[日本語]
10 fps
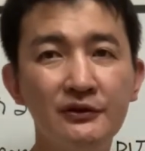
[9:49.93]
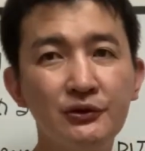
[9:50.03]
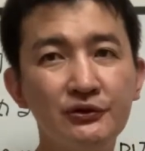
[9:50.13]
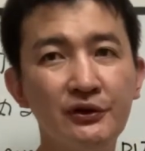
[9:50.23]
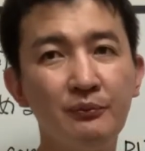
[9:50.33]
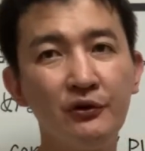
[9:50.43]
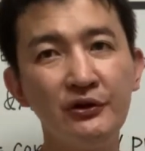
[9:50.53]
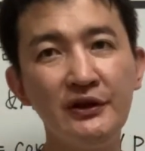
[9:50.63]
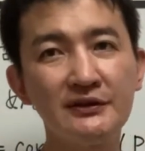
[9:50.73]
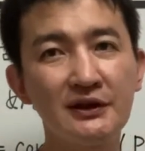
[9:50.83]
直接、
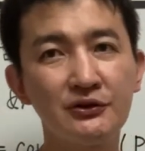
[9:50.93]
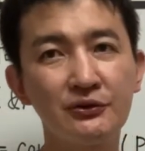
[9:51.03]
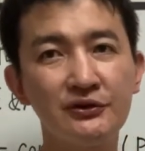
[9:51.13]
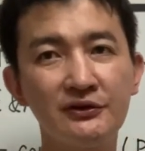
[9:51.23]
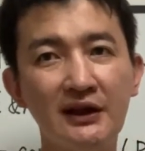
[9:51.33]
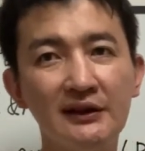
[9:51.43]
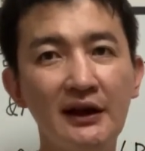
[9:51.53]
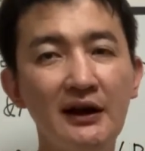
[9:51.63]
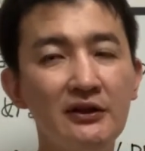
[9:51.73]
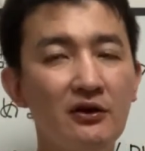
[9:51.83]
モルヒネスが直接与え
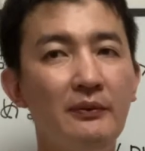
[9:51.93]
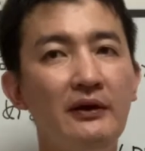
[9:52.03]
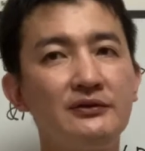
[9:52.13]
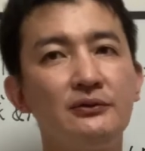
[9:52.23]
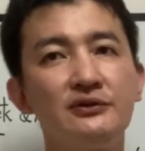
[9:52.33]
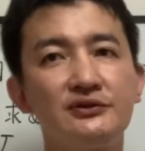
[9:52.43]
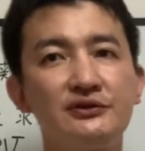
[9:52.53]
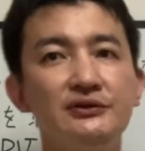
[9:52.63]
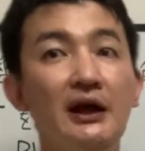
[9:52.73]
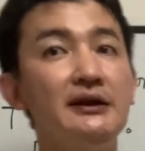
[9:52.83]
られている場合はすごく
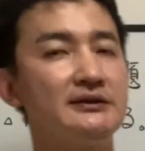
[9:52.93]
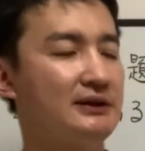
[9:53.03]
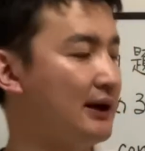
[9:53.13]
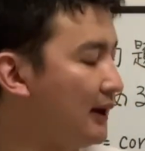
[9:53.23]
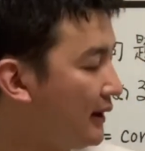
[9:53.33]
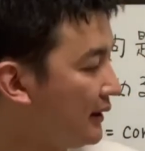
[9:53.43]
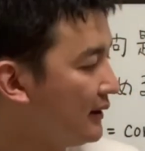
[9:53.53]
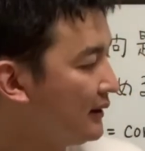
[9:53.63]
少ないですから、